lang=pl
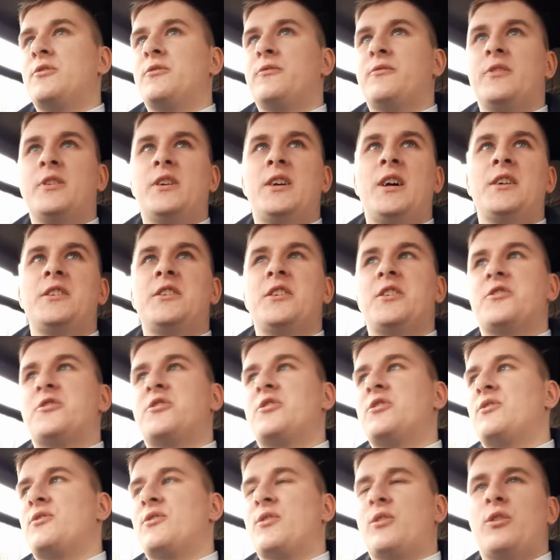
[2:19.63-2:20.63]

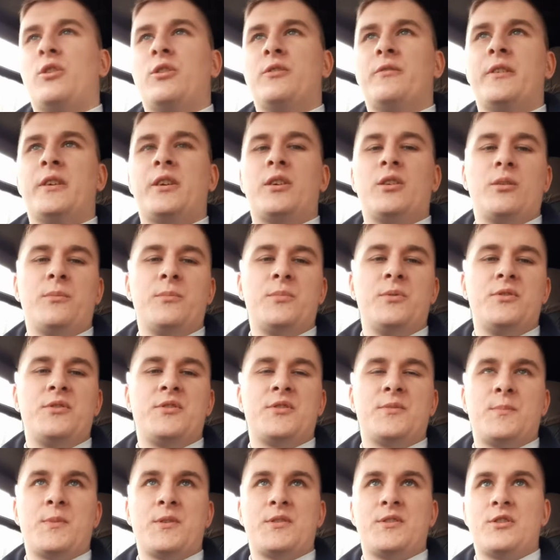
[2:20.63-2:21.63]
wyganiać i cokolwiek robić
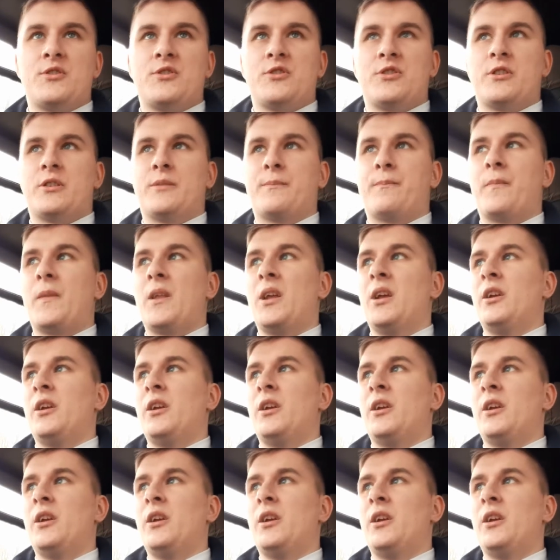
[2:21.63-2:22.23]
z pasażerem.